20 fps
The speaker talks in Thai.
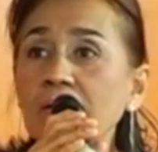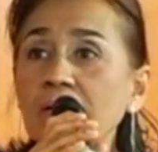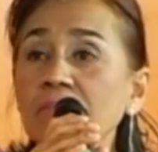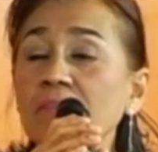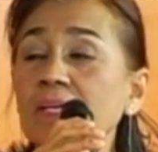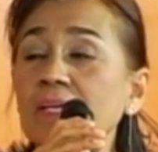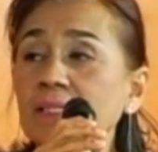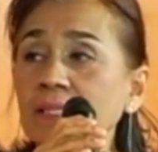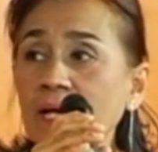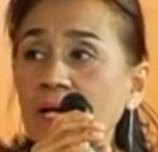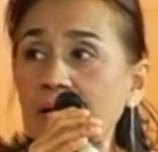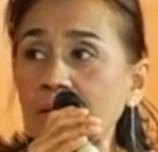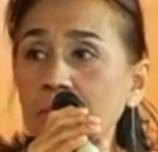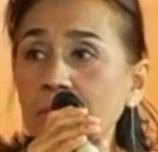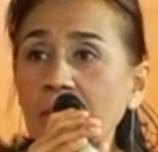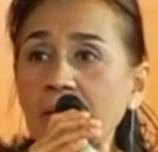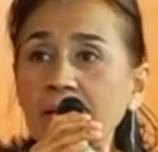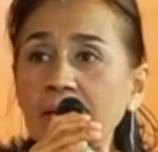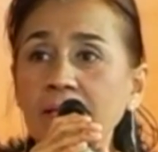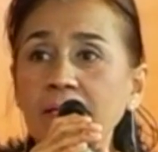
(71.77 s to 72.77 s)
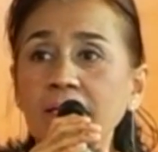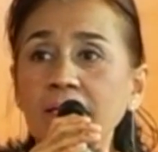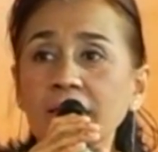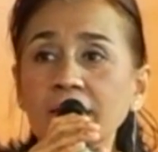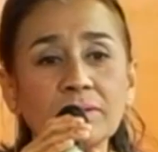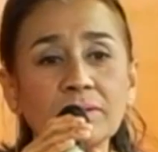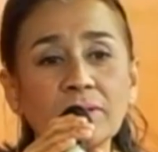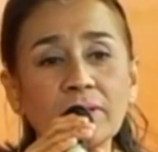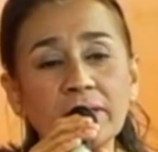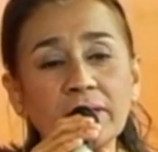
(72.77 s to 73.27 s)
ให้แฟนทานไป
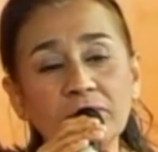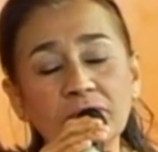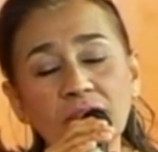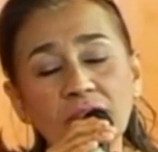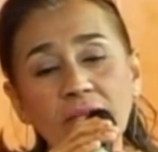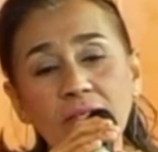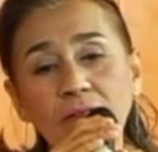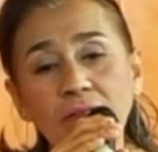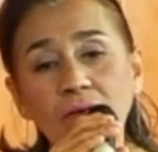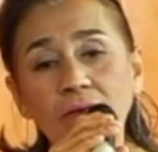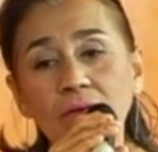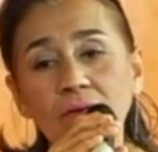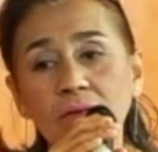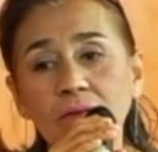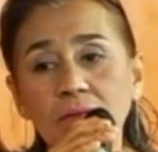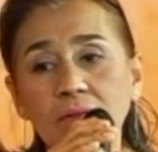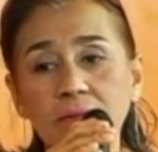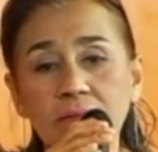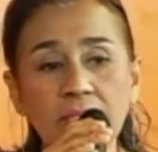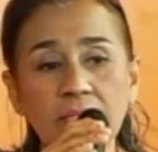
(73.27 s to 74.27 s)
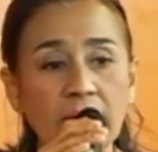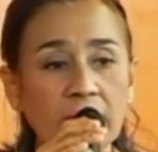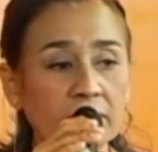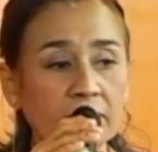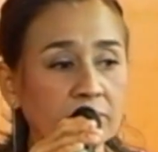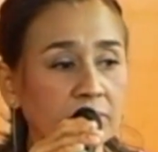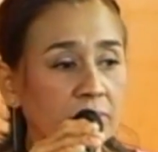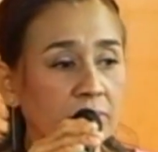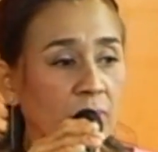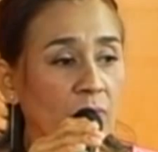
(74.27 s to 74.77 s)
พอเห็นแฟนก็จาก
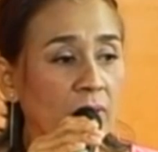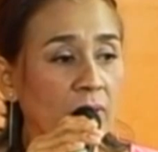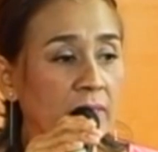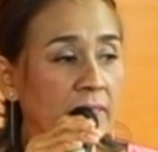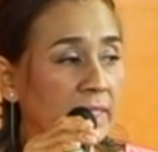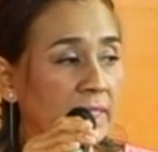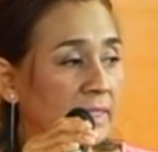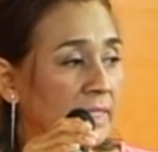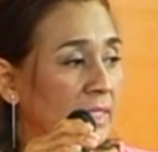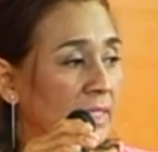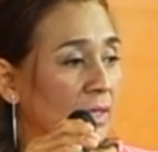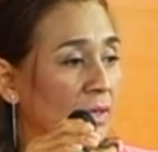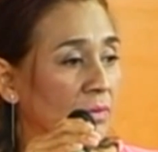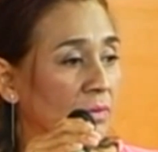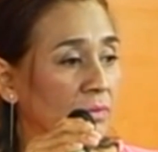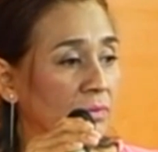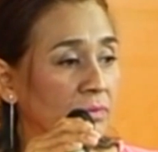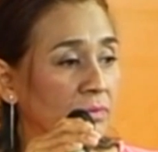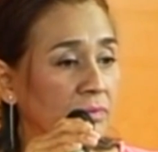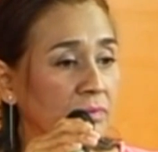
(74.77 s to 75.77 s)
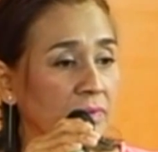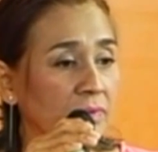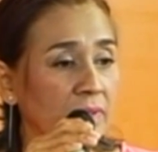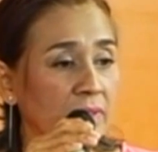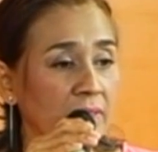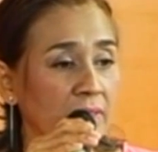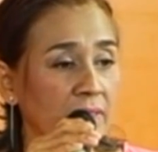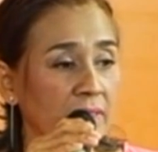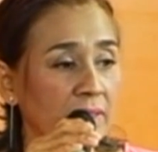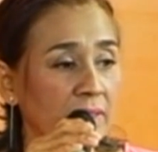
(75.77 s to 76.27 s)
ผลเลือดที่เขา
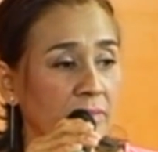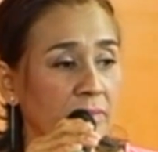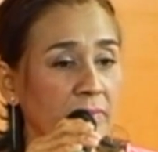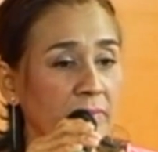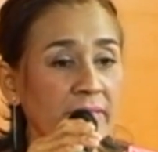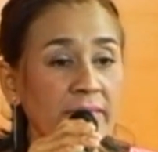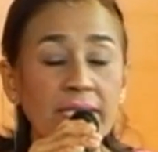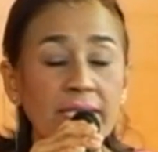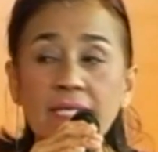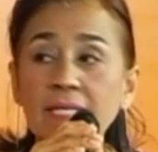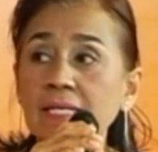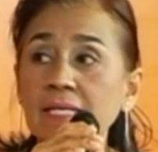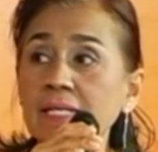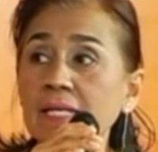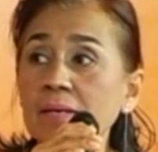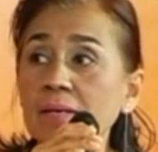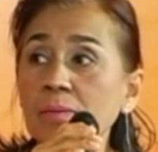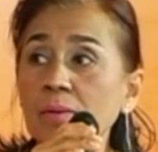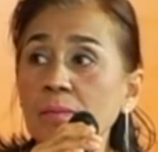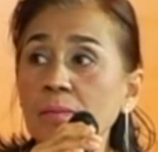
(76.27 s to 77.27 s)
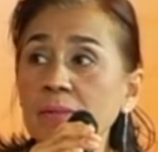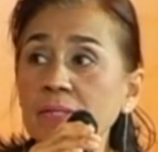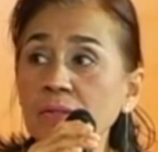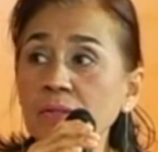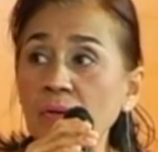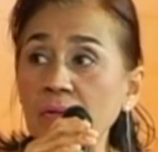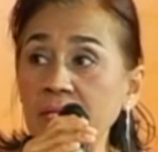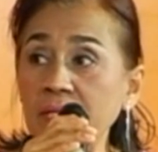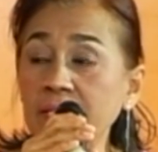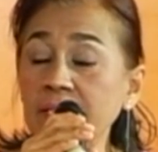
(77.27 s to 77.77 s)
ไม่ดีนะพอไป
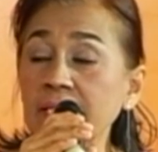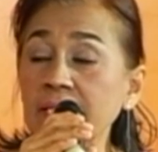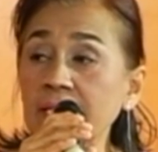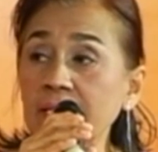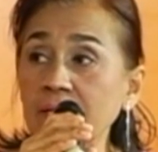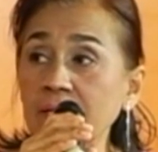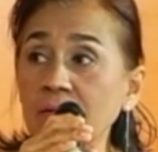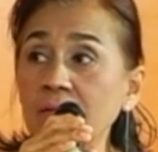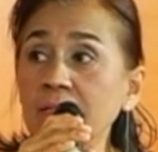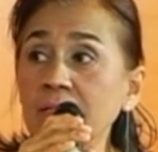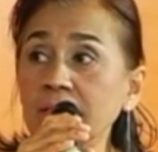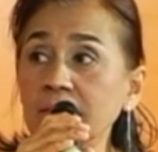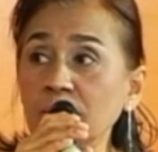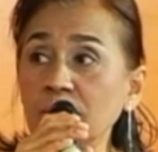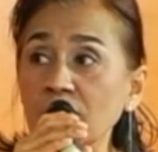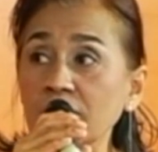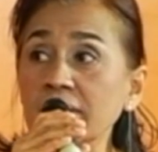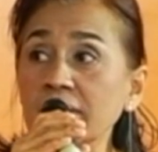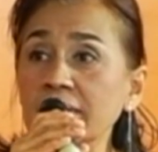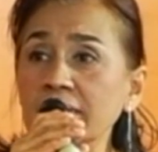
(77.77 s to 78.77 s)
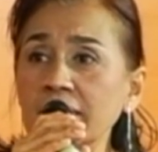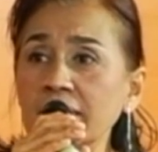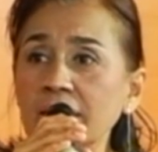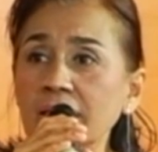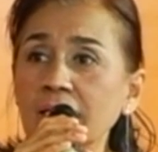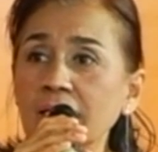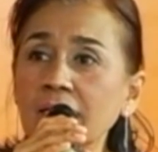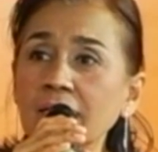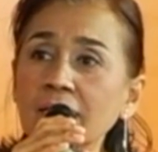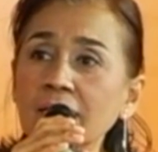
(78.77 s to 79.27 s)
เจาะอีกทีก็ผลเลือดดี
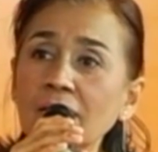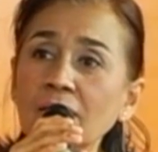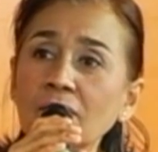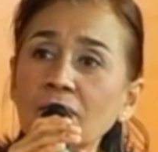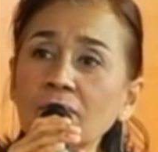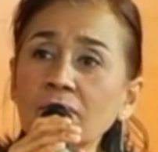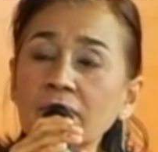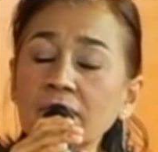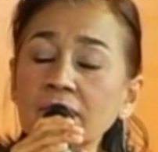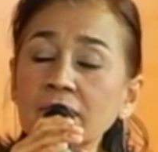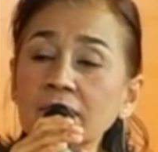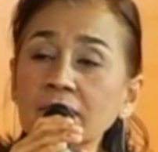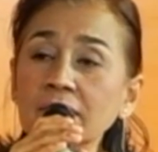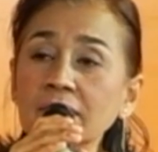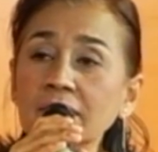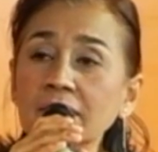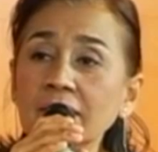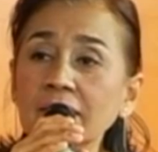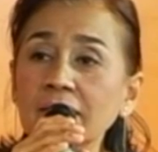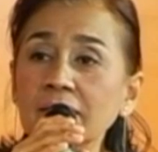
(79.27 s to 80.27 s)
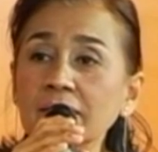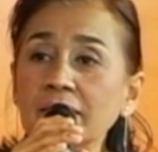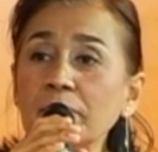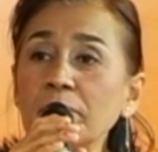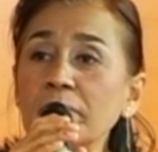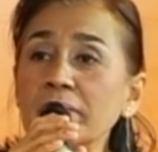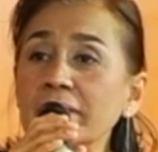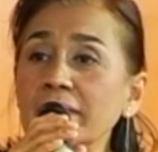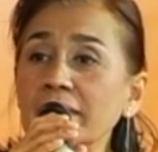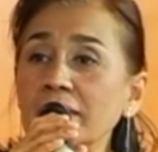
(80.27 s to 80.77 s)
เราก็บอกเออ
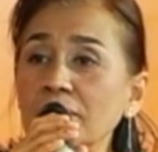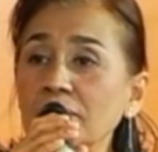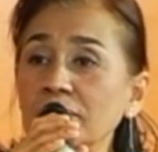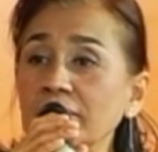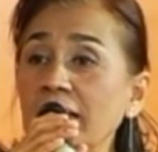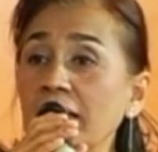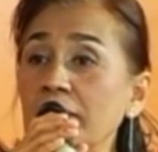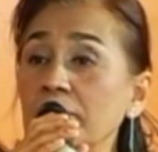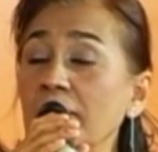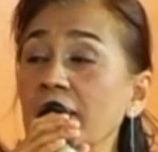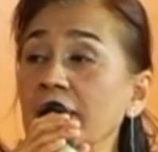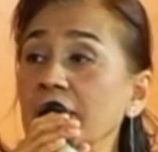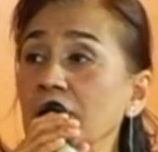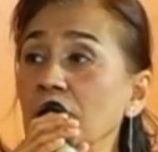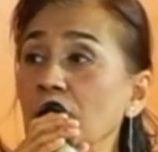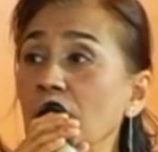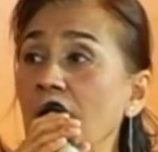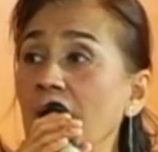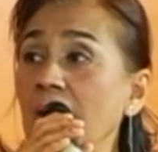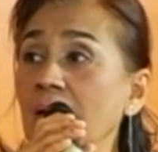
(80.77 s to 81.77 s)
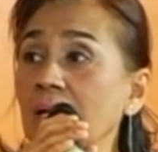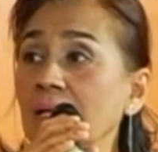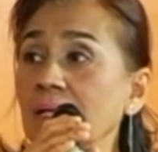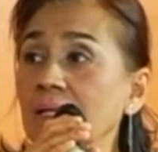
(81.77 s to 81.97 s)
ถ้ามันดีเราทานมั่งดีกว่า